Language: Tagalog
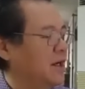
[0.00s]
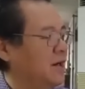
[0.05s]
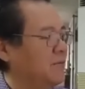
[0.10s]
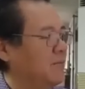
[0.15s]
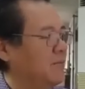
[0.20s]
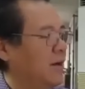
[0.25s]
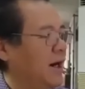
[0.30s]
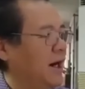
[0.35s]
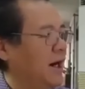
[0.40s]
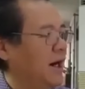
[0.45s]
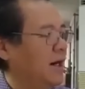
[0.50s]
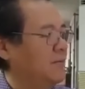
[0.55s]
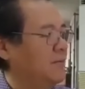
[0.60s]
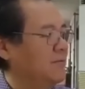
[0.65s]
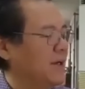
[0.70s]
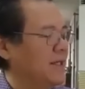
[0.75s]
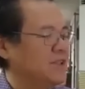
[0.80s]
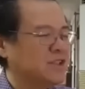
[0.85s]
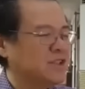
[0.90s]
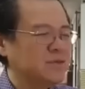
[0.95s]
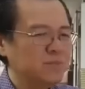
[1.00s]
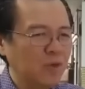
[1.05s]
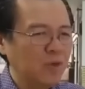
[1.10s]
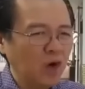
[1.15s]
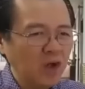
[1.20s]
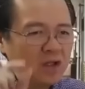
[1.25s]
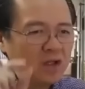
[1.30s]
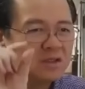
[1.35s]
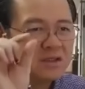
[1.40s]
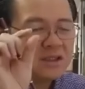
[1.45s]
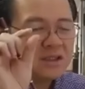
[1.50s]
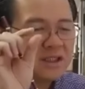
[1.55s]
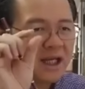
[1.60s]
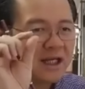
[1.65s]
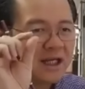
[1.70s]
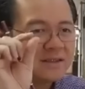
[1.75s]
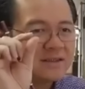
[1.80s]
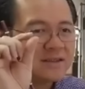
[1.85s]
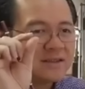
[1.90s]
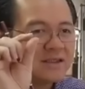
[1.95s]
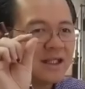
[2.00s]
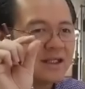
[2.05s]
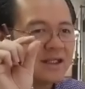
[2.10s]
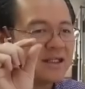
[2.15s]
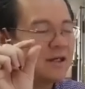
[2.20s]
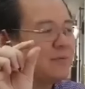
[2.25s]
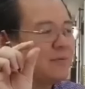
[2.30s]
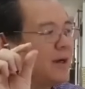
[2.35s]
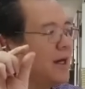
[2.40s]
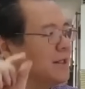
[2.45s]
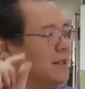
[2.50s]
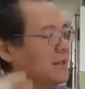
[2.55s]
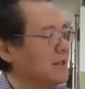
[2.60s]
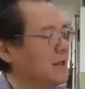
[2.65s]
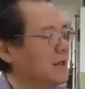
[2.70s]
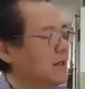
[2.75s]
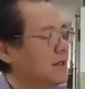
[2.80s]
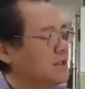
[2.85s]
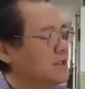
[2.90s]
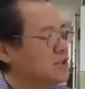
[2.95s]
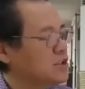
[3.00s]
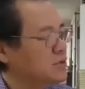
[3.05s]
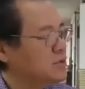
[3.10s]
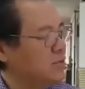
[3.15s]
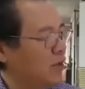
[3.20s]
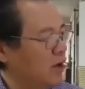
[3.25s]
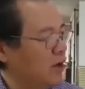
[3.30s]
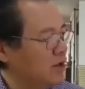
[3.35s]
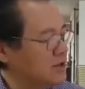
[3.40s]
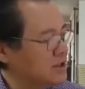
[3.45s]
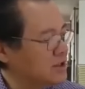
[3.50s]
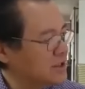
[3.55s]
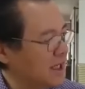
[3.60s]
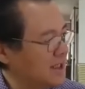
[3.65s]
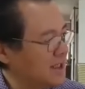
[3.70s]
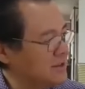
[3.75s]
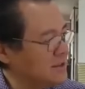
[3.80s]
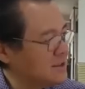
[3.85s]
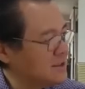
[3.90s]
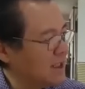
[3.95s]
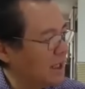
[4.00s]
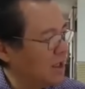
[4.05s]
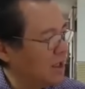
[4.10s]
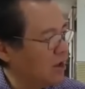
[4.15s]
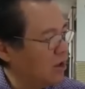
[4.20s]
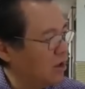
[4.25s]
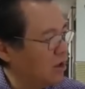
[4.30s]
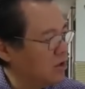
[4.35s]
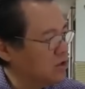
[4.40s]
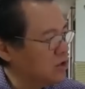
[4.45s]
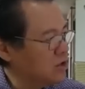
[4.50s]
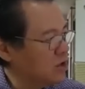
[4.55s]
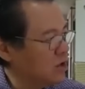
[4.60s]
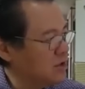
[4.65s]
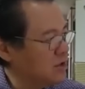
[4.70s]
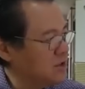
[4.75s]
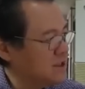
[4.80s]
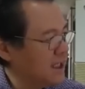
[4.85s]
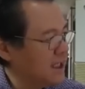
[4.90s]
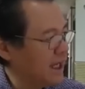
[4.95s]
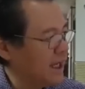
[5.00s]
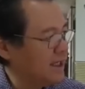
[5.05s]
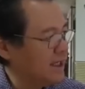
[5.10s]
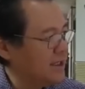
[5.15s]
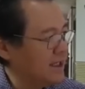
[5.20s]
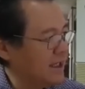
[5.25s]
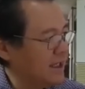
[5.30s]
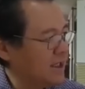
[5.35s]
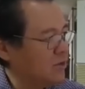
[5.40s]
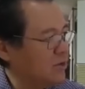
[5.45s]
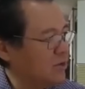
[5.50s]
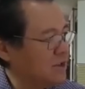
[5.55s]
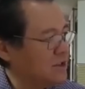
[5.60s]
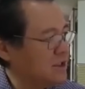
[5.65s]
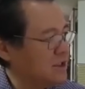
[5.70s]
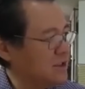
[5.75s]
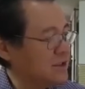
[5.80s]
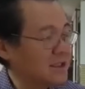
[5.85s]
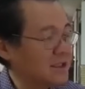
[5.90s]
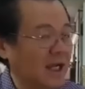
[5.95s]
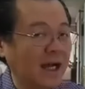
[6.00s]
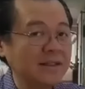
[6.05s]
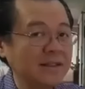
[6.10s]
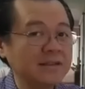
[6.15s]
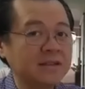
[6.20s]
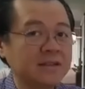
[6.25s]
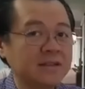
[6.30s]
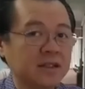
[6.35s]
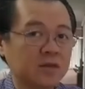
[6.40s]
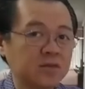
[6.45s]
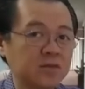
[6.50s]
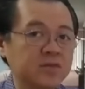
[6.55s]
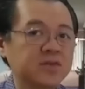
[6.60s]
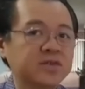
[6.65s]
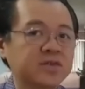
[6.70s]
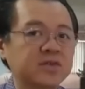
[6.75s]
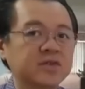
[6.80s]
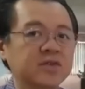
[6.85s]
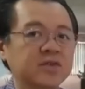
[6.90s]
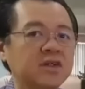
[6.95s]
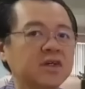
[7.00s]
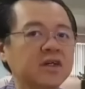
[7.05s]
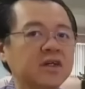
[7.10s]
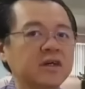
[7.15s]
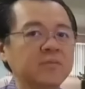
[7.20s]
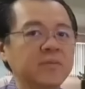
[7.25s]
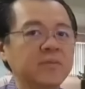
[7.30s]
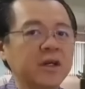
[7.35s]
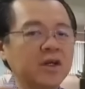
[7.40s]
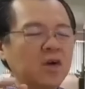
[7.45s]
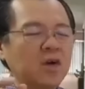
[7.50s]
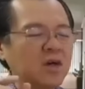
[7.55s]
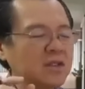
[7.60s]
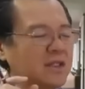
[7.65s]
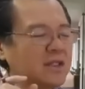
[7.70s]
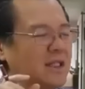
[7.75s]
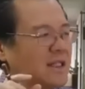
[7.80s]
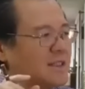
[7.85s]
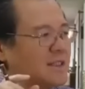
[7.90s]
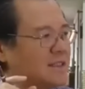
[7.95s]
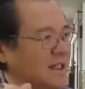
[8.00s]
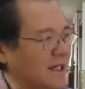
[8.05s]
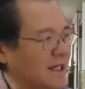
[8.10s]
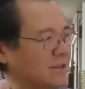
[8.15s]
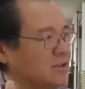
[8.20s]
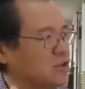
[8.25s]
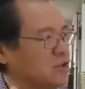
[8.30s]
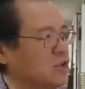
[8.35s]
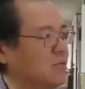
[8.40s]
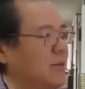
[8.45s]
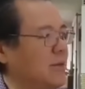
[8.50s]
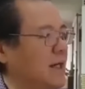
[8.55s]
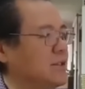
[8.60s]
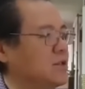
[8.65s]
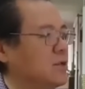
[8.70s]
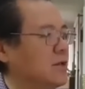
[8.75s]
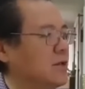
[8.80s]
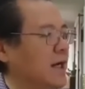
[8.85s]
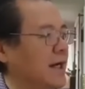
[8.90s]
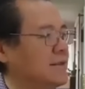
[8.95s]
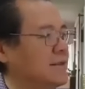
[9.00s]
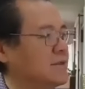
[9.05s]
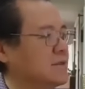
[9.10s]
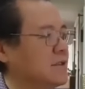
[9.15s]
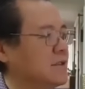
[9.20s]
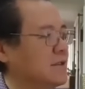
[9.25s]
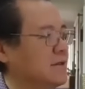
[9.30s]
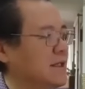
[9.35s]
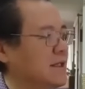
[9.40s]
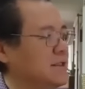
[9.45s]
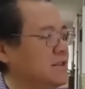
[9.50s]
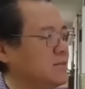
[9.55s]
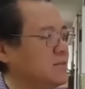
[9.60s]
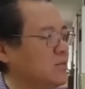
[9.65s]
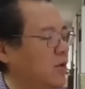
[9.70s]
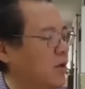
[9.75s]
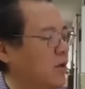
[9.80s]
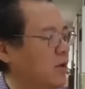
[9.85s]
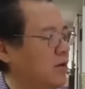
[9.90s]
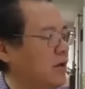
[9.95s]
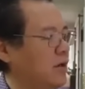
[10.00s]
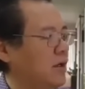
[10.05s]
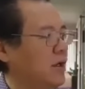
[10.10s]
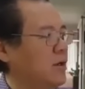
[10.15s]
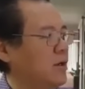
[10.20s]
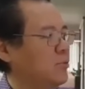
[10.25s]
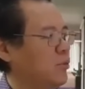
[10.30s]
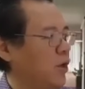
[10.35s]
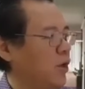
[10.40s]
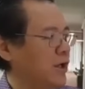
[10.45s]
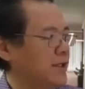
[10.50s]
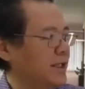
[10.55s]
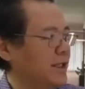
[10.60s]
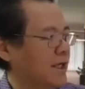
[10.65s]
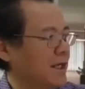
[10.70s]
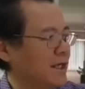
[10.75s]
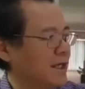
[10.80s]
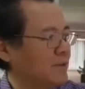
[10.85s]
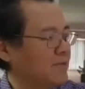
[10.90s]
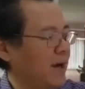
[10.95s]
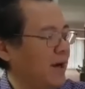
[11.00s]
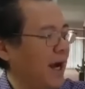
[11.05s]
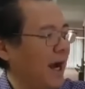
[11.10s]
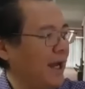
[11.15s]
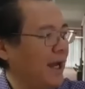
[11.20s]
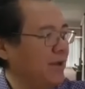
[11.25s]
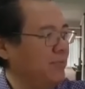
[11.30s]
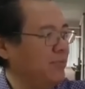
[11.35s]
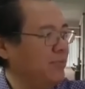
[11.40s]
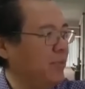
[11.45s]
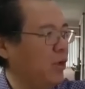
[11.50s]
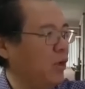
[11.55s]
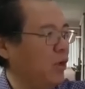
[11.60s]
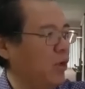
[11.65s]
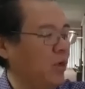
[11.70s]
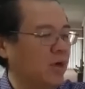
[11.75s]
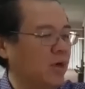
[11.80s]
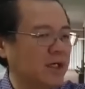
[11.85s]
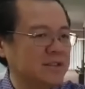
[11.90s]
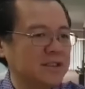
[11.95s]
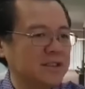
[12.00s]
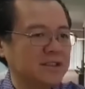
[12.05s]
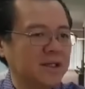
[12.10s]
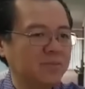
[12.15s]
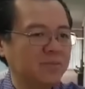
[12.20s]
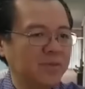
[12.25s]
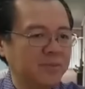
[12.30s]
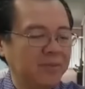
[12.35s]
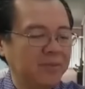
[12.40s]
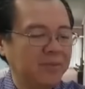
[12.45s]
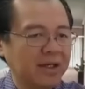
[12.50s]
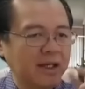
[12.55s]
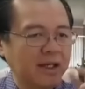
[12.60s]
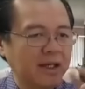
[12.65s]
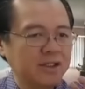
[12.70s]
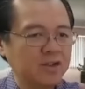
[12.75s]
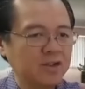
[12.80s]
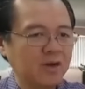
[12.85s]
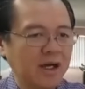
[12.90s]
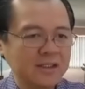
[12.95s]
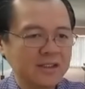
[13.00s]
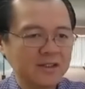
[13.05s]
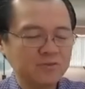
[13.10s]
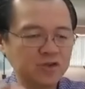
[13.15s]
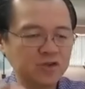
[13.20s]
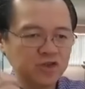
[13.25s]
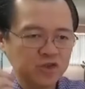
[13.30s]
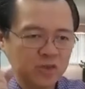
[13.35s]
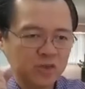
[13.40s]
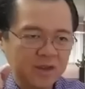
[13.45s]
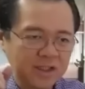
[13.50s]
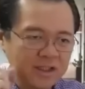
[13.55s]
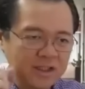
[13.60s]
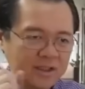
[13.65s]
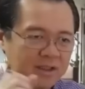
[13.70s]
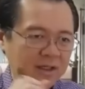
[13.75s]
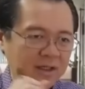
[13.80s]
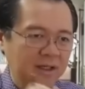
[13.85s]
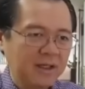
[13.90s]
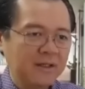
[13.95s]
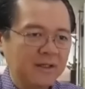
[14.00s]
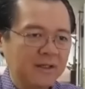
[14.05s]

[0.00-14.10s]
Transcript: ma may small chance lang naman, small chance ng oncogenic which is cancerous. May konting chance tumaas yung cancer risk mo. Pwede ka rin ma-hypo kasi syempre pag radioactive usually